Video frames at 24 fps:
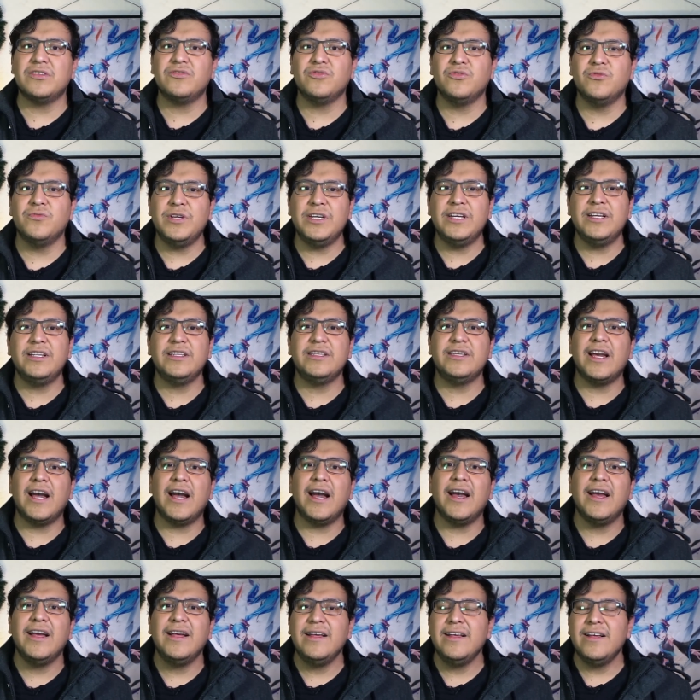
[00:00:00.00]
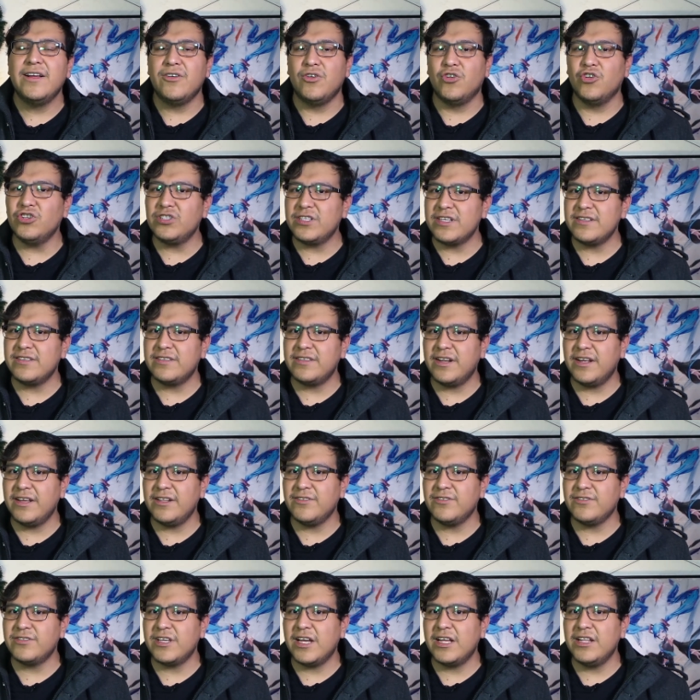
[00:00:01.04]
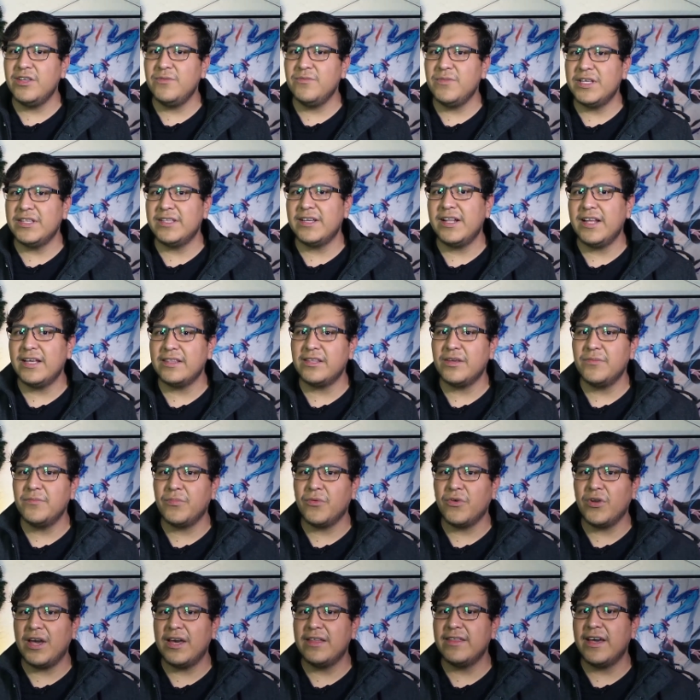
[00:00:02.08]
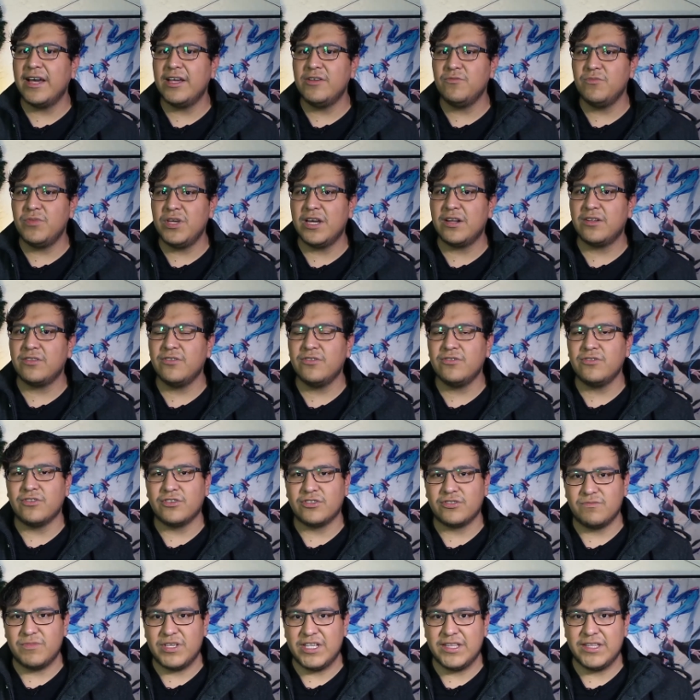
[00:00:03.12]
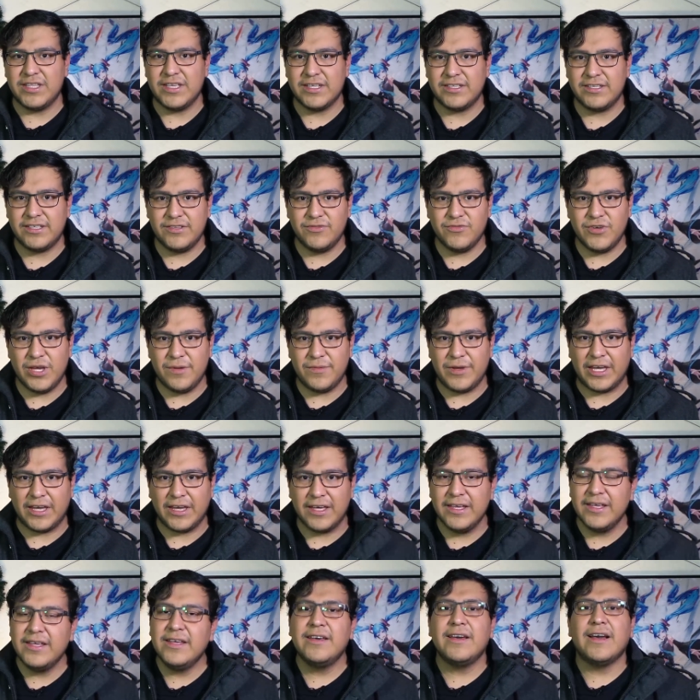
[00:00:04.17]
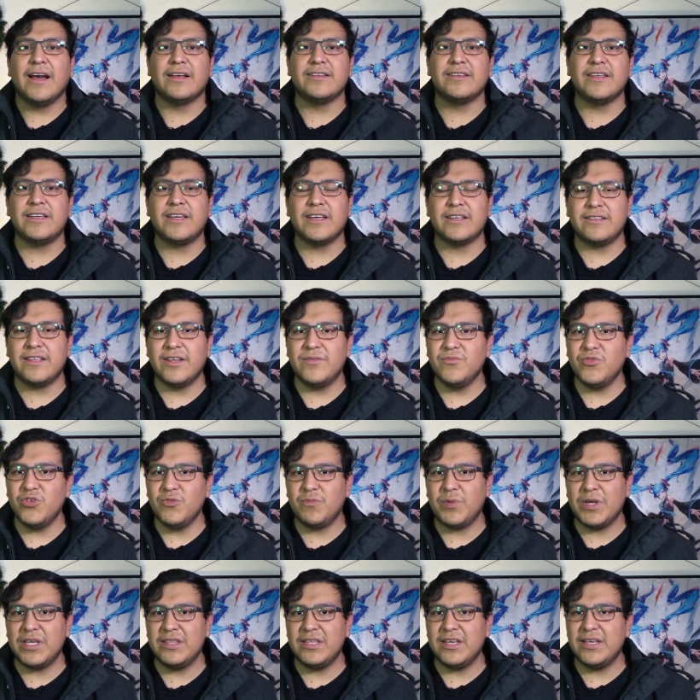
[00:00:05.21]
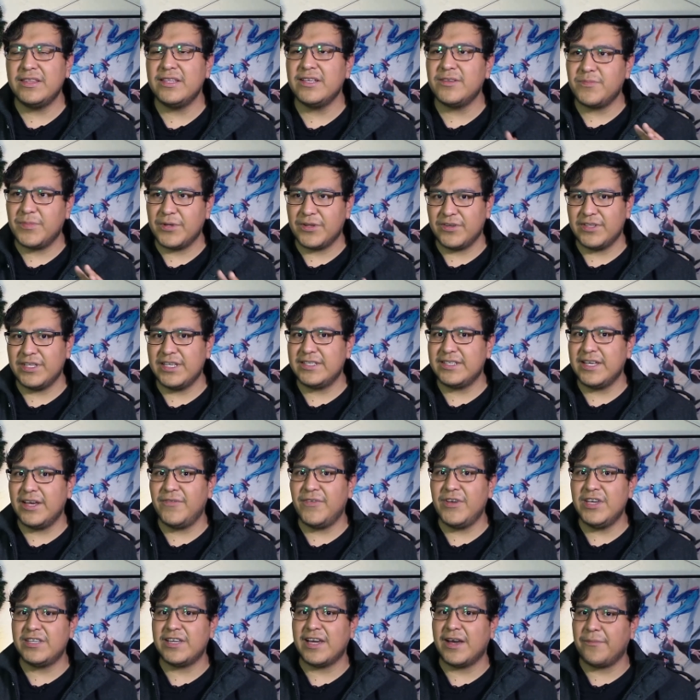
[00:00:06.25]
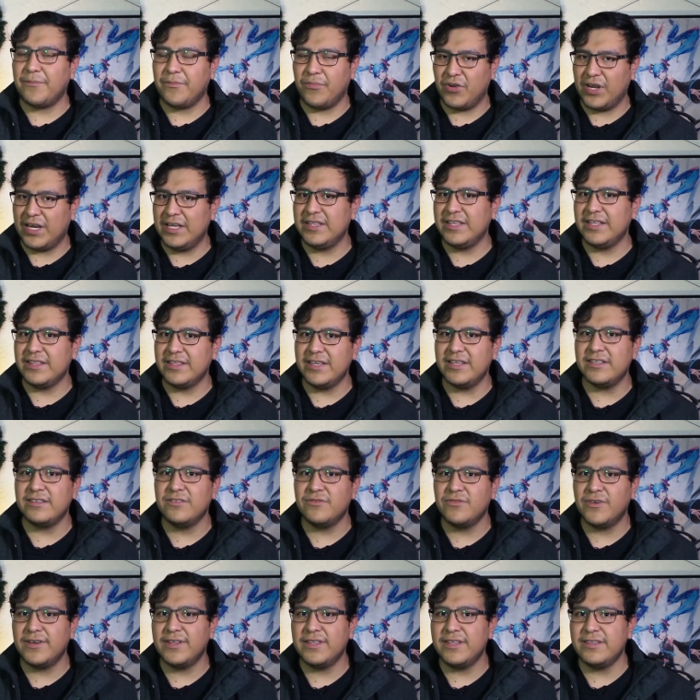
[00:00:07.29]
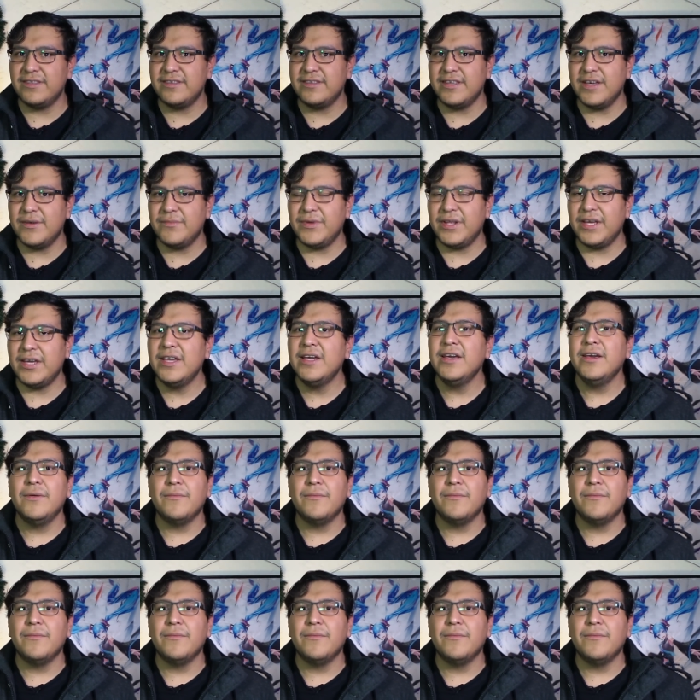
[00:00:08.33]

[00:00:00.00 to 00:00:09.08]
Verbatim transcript: a subir ya los estrenos anime de la temporada invierno 2019 Así que estén muy pendientes, pero en esa fecha, por ahí del 19 de diciembre,